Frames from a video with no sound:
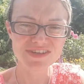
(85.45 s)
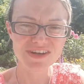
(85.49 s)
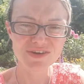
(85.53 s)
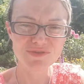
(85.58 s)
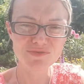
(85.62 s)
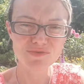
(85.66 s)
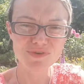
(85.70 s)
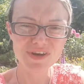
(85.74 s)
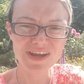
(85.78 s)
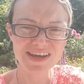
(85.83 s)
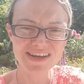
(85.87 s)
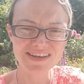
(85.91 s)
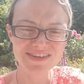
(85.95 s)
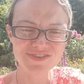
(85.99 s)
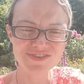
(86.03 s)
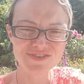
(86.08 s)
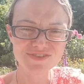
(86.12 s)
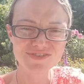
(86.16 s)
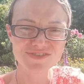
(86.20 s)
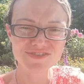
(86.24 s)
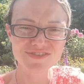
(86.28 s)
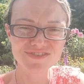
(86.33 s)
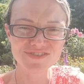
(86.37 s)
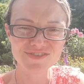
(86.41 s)

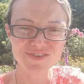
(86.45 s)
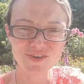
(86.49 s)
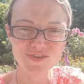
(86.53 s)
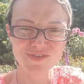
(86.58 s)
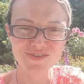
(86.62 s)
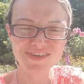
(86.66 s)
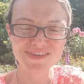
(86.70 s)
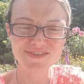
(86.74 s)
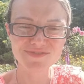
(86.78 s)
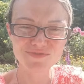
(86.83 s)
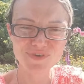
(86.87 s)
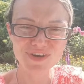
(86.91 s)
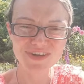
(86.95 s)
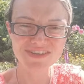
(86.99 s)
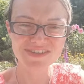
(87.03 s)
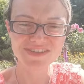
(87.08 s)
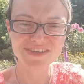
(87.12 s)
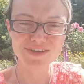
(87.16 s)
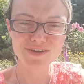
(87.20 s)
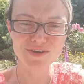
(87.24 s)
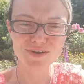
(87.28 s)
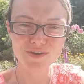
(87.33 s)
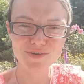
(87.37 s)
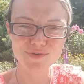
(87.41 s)
regularność to jest
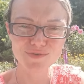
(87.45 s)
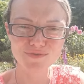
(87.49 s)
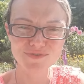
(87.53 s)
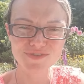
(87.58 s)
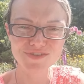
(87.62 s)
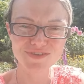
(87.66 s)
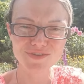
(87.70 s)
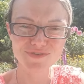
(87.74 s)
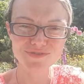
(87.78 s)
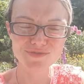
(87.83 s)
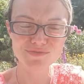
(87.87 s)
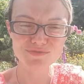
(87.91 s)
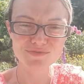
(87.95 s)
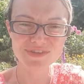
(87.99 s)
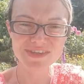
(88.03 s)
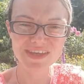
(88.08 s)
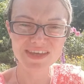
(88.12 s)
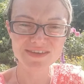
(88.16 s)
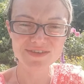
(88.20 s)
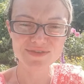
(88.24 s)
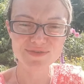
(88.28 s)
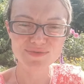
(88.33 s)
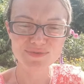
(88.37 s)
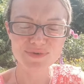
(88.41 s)
właśnie klucz do
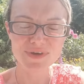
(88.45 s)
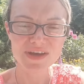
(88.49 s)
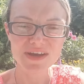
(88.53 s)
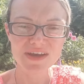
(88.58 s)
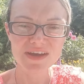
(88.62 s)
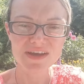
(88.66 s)
sukcesu.